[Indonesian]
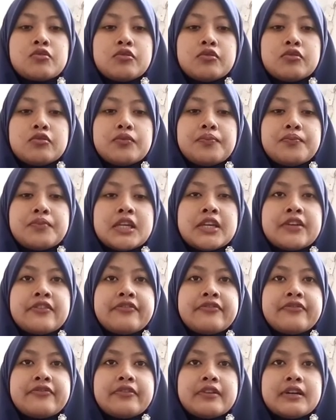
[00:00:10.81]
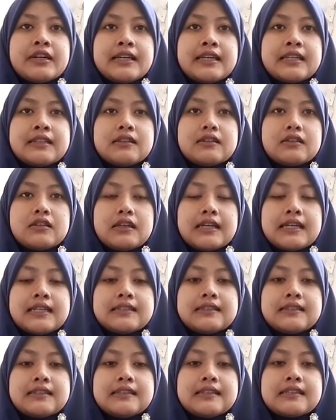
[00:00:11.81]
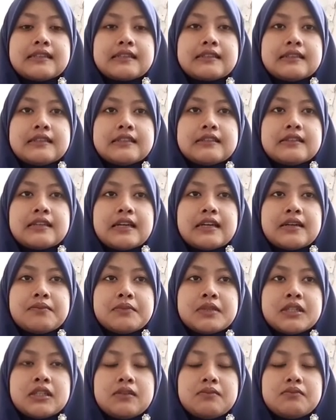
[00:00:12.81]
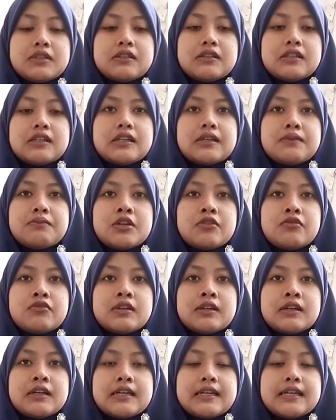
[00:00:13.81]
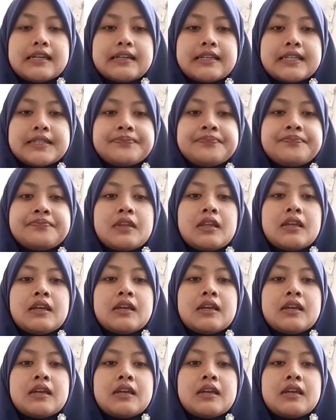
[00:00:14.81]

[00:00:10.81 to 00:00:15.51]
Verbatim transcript: to be fight under the table menerima uang haram